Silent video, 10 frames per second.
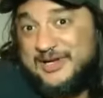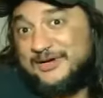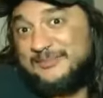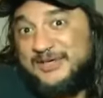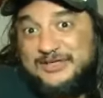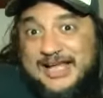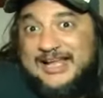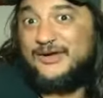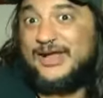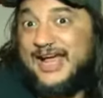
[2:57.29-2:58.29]
Pero, pelota
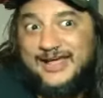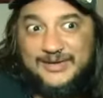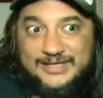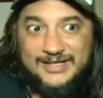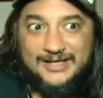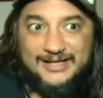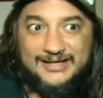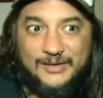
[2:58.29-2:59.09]
es lo que hay, ¿viste?